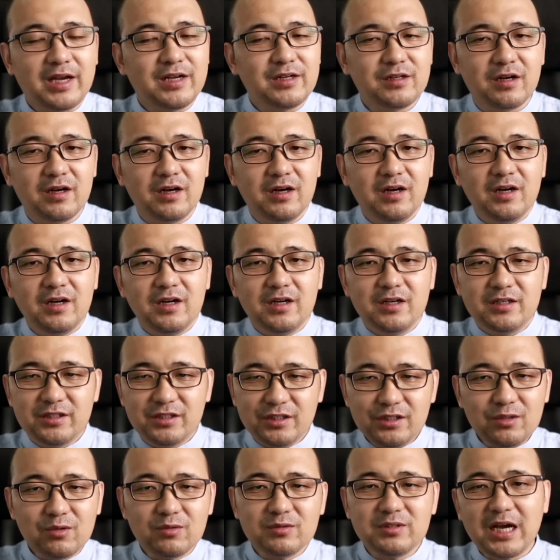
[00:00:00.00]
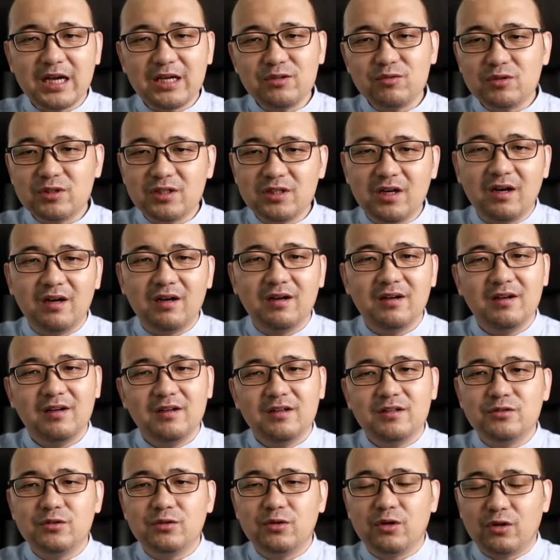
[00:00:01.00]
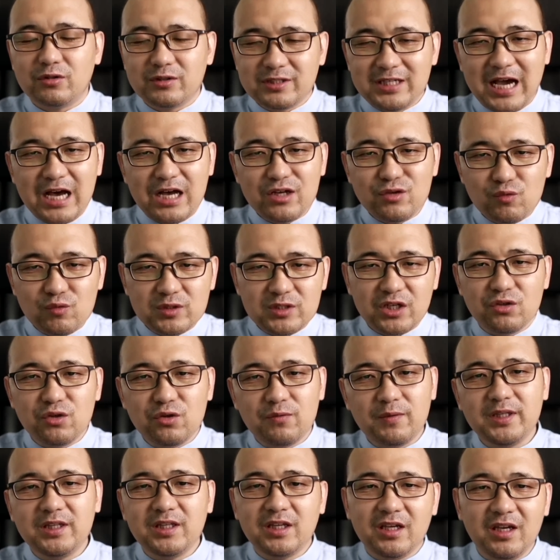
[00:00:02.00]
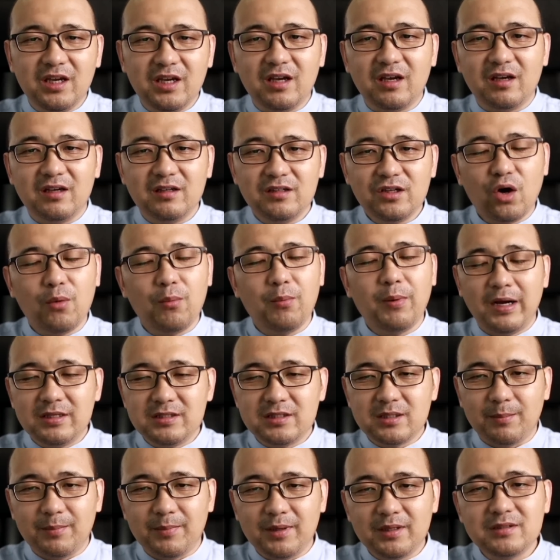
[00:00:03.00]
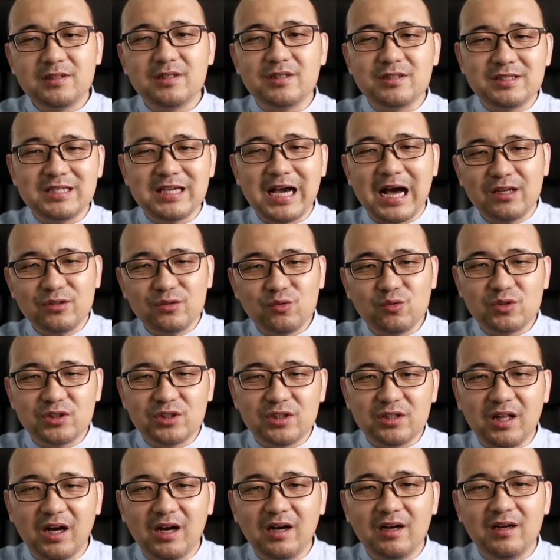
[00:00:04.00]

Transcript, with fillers: 是习总加速师就要加速解决问题，要不然怎么是加速师呢？